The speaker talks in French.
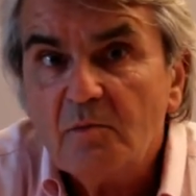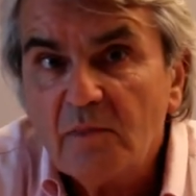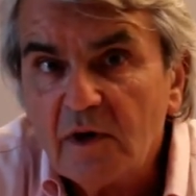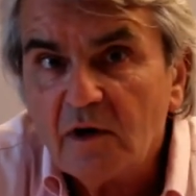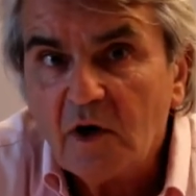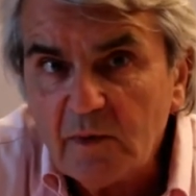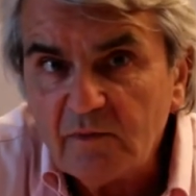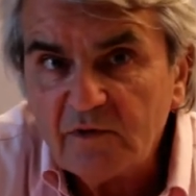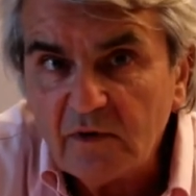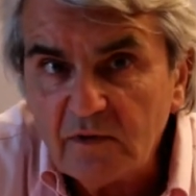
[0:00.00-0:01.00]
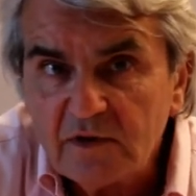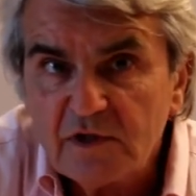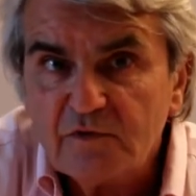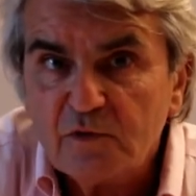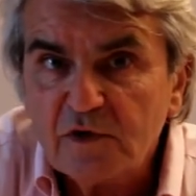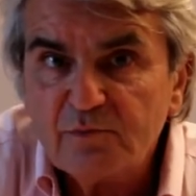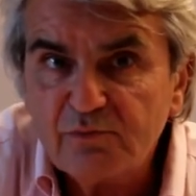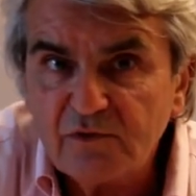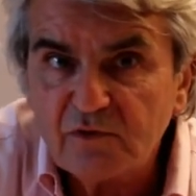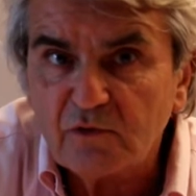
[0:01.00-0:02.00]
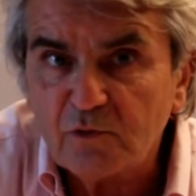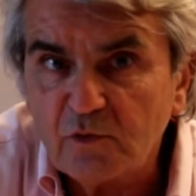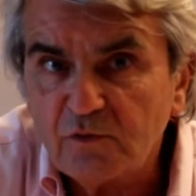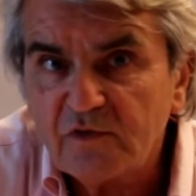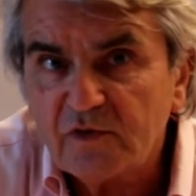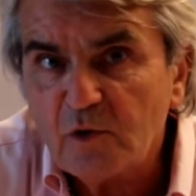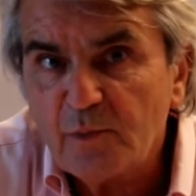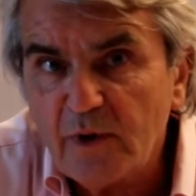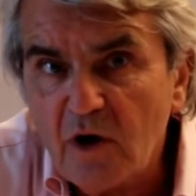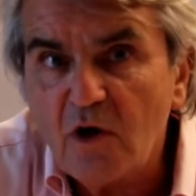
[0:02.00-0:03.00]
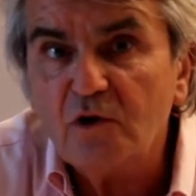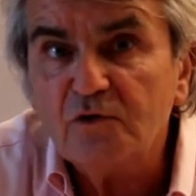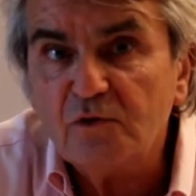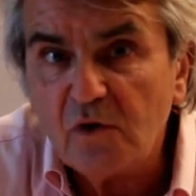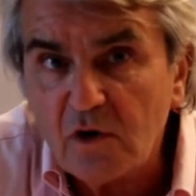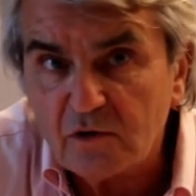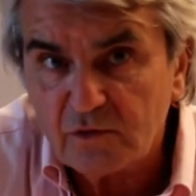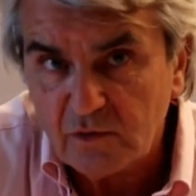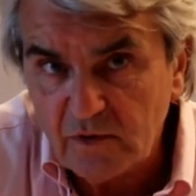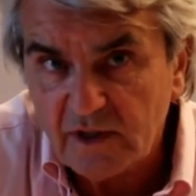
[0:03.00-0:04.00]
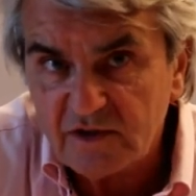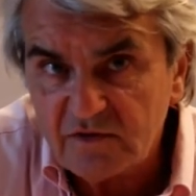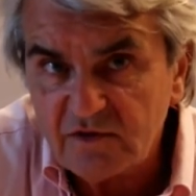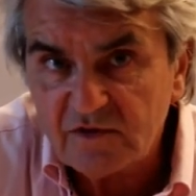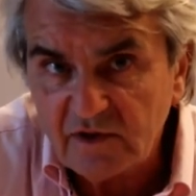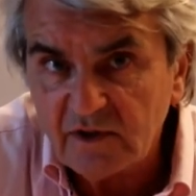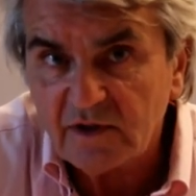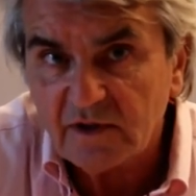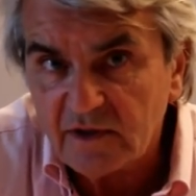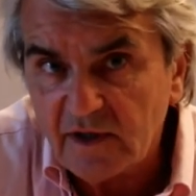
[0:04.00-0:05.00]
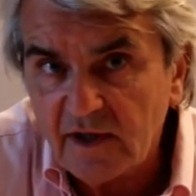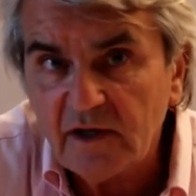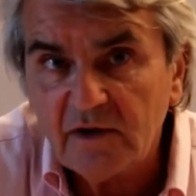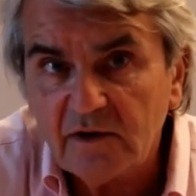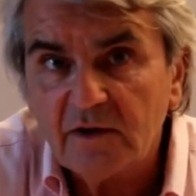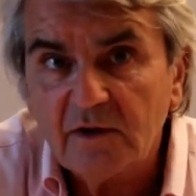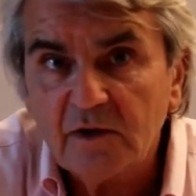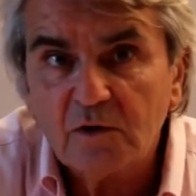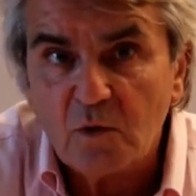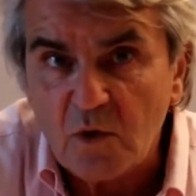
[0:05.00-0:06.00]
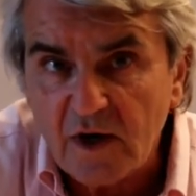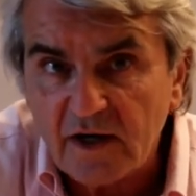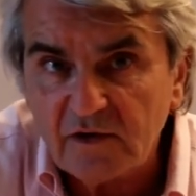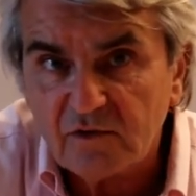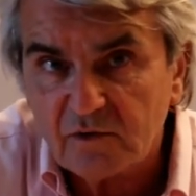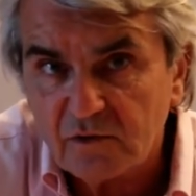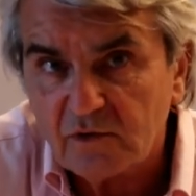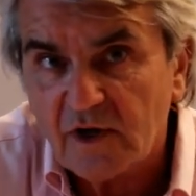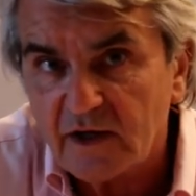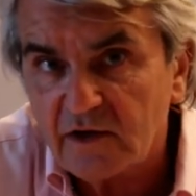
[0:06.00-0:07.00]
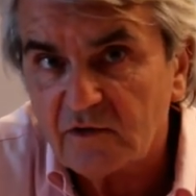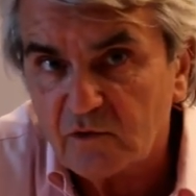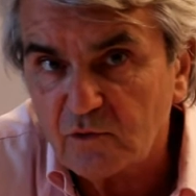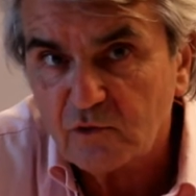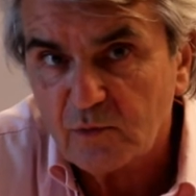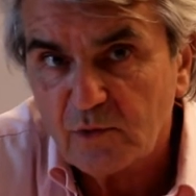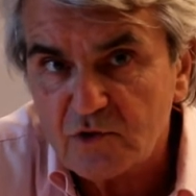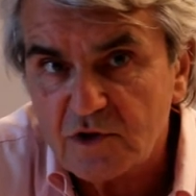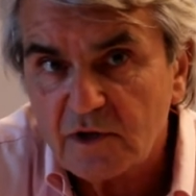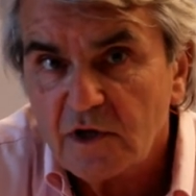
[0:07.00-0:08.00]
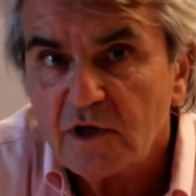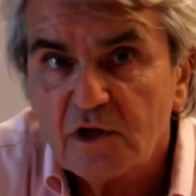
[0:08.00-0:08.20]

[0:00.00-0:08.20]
Mais en même temps, il faut qu'il puisse retrouver ses copains en dehors de l'activité réelle, euh, concrète de la réalisation de ce projet.